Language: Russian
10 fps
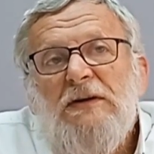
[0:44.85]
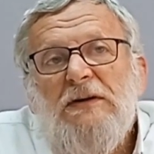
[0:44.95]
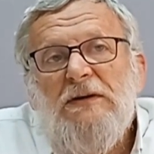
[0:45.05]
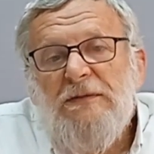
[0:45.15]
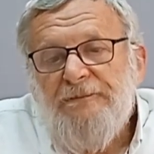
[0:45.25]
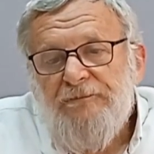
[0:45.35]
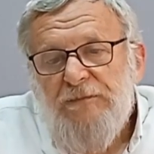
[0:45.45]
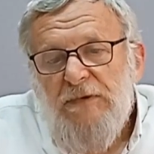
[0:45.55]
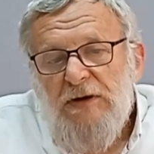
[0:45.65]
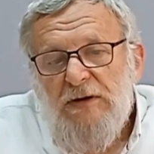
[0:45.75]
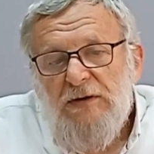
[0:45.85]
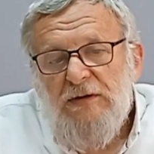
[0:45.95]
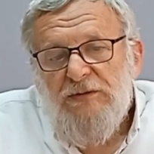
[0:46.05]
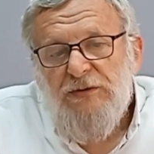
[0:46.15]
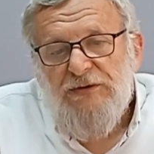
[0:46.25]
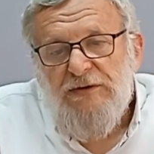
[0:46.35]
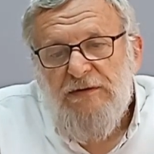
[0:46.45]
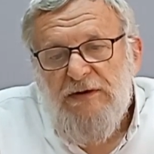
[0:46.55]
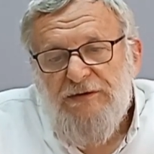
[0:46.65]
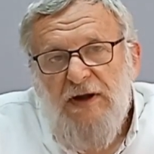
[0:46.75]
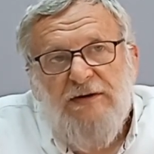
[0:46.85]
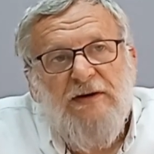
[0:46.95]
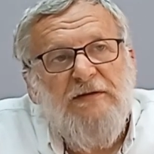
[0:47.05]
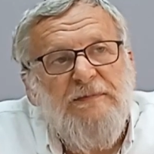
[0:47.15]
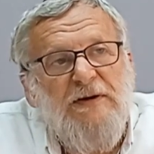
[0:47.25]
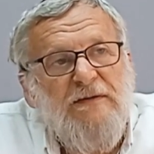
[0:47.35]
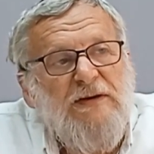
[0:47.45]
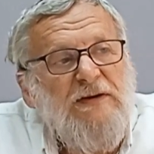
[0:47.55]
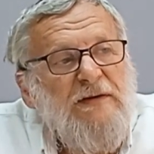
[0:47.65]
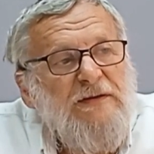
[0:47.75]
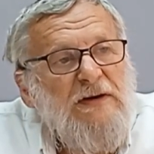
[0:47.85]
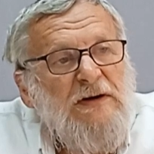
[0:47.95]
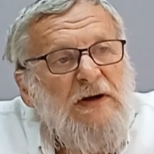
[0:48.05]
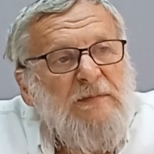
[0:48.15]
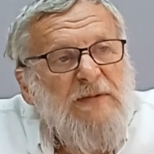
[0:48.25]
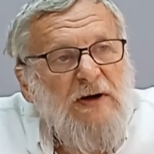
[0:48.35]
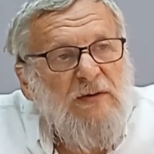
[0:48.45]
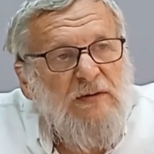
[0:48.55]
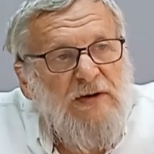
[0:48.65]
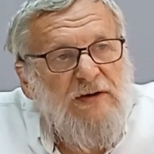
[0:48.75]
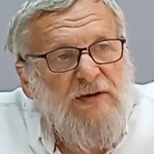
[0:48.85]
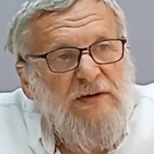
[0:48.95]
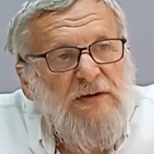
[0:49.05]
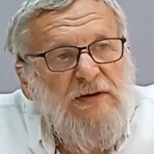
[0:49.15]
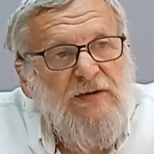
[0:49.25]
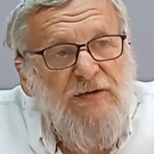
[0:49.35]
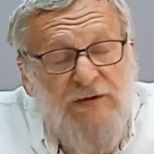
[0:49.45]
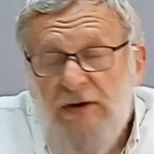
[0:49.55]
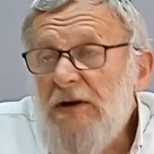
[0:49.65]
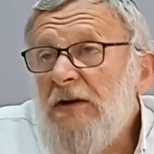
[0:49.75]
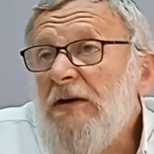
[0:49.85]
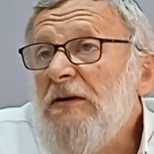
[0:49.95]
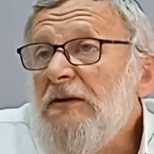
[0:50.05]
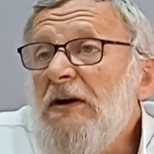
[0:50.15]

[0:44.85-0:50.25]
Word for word: э, э то, что говорят ангелы в первой главе пророка Иискииля.